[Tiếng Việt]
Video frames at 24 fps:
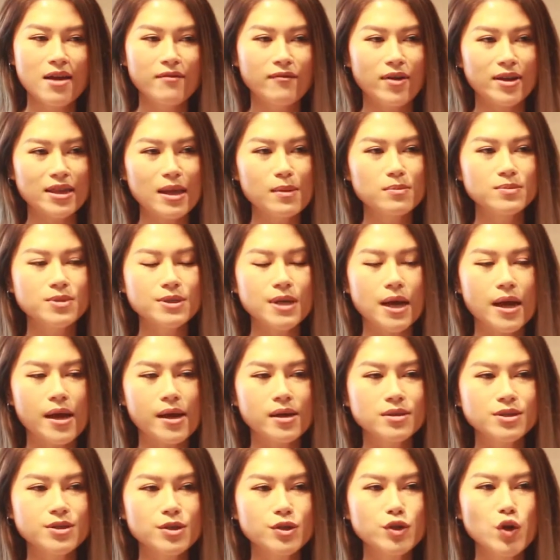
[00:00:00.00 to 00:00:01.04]
và tâm
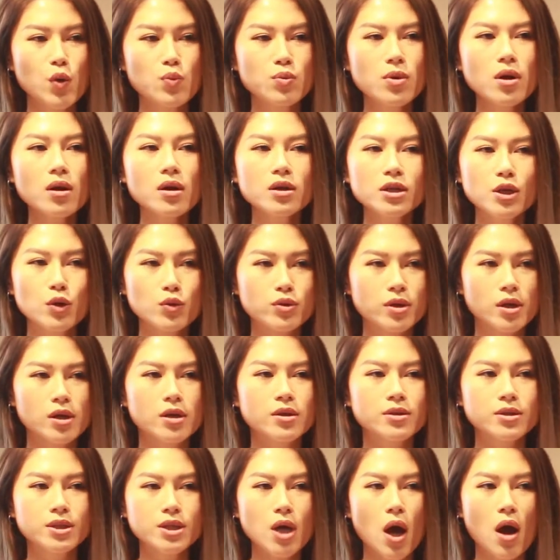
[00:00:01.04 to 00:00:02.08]
sẽ sử dụng rất là nhiều
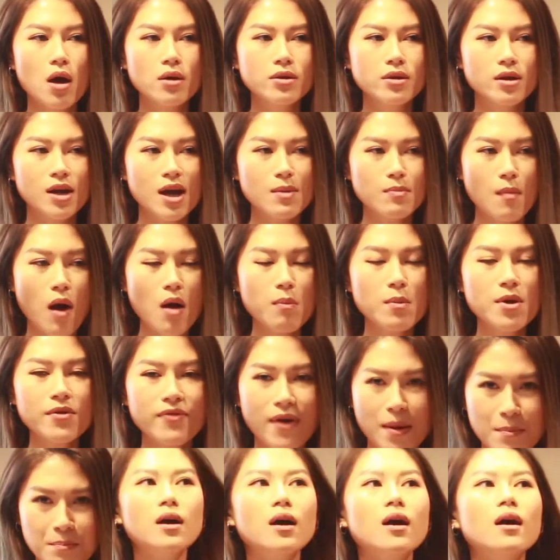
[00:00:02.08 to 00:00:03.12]
tiền cho những cái món mỹ
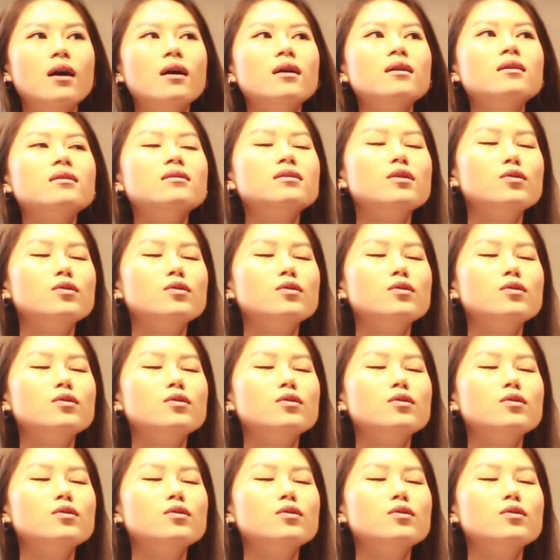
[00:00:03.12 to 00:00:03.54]
phẩm ờ,